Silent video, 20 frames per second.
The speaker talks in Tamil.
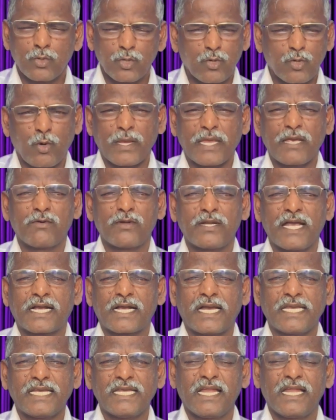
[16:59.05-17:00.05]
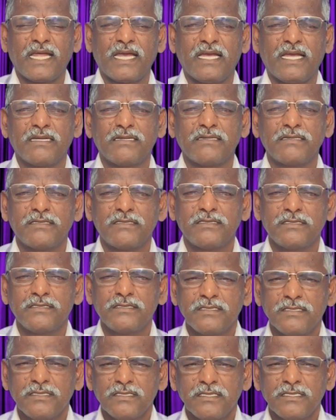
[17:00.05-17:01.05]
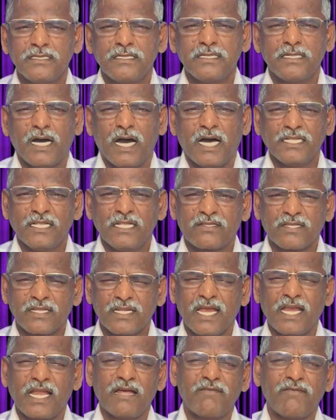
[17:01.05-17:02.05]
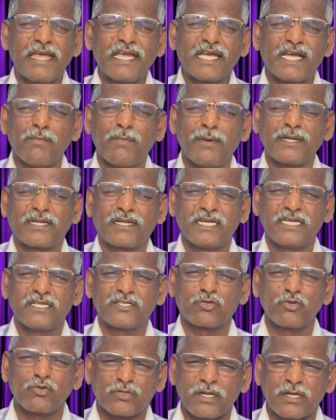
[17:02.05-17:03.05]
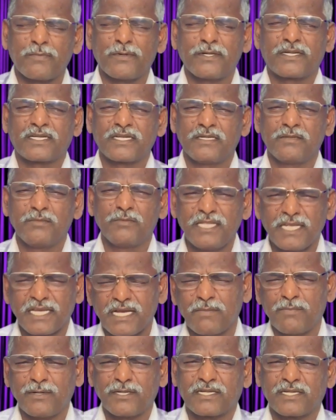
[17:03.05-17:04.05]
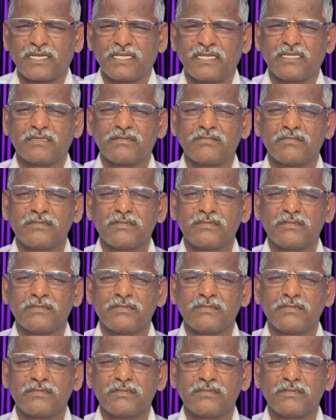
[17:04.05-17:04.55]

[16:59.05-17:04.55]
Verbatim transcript: ஒரு கொய்யவனுடைய கையிலே அது திருகில வைக்கப்பட்டு சுற்றப்பட்டு மிதிக்கப்பட்டு